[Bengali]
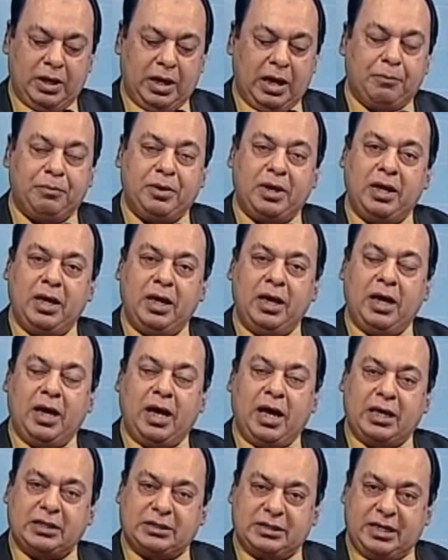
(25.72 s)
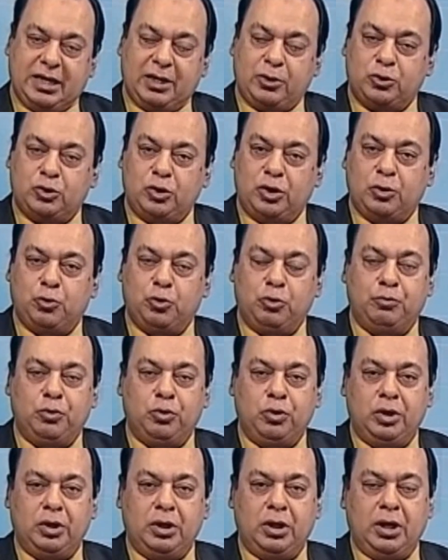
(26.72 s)
আমরা আজকে আলোচনা করব
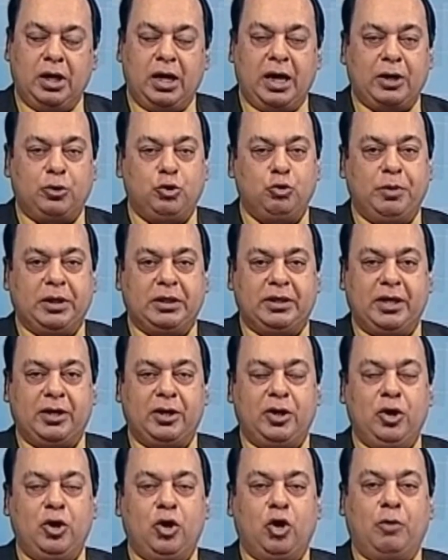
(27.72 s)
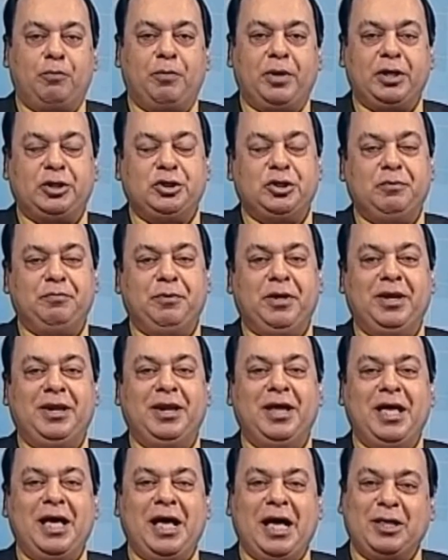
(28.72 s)
হাঁটু ব্যথার অপারেশনবিহীন
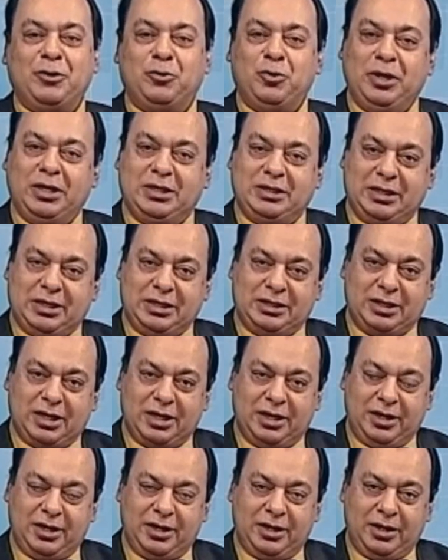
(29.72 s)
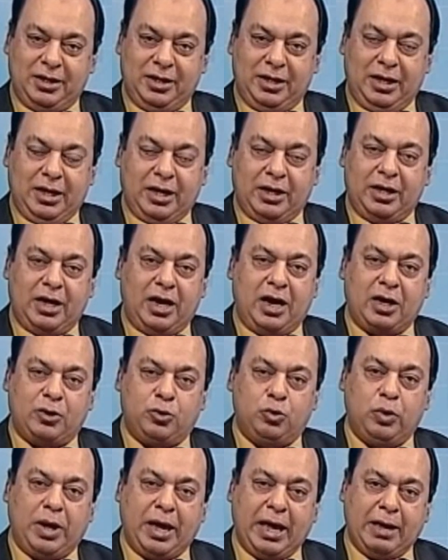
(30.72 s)
আধুনিক চিকিৎসা নিয়ে কারণ
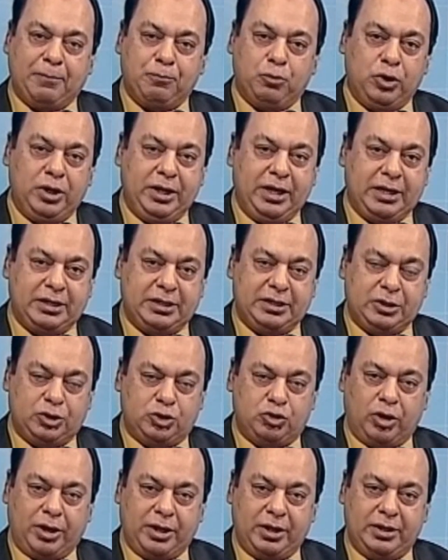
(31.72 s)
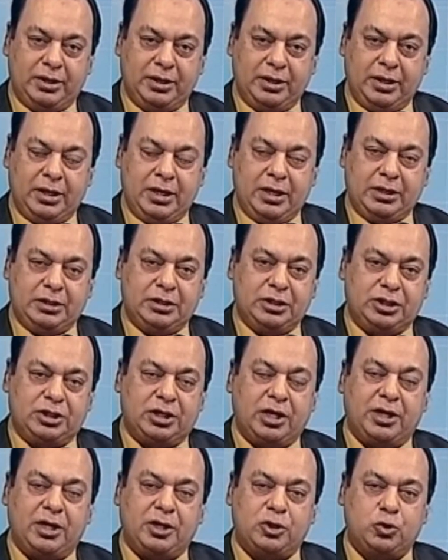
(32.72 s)
হাঁটু এমন একটি জয়েন্ট যে
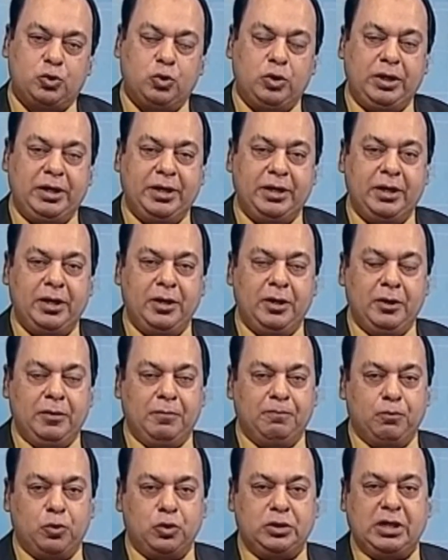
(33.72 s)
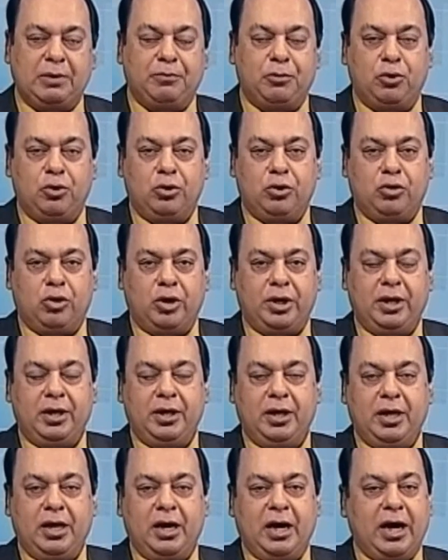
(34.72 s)
সারা শরীরের বোঝা বহন করে
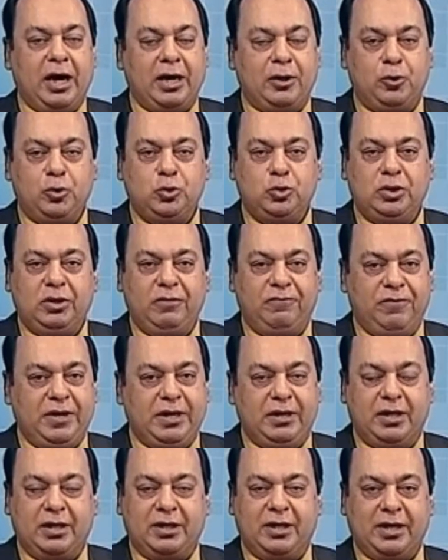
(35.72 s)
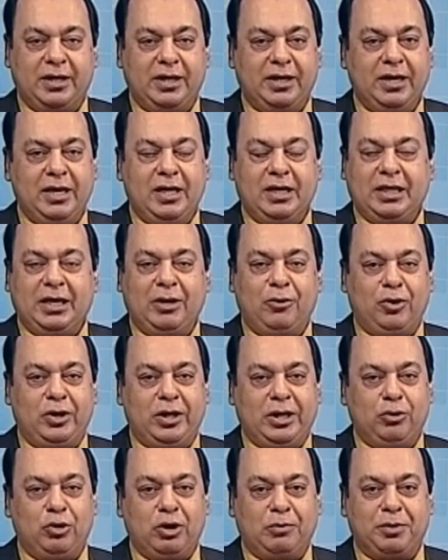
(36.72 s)
হাঁটু যদি ফিট না থাকে তাহলে
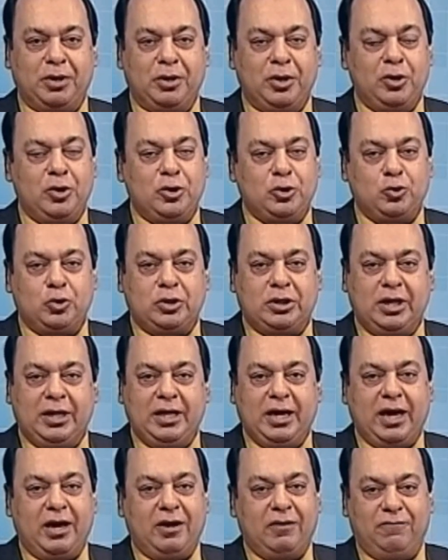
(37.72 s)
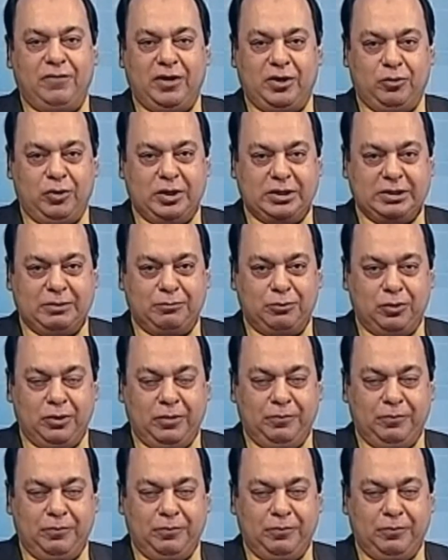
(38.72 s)
কিন্তু আমরা টোটালি আনফিট হয়ে যাব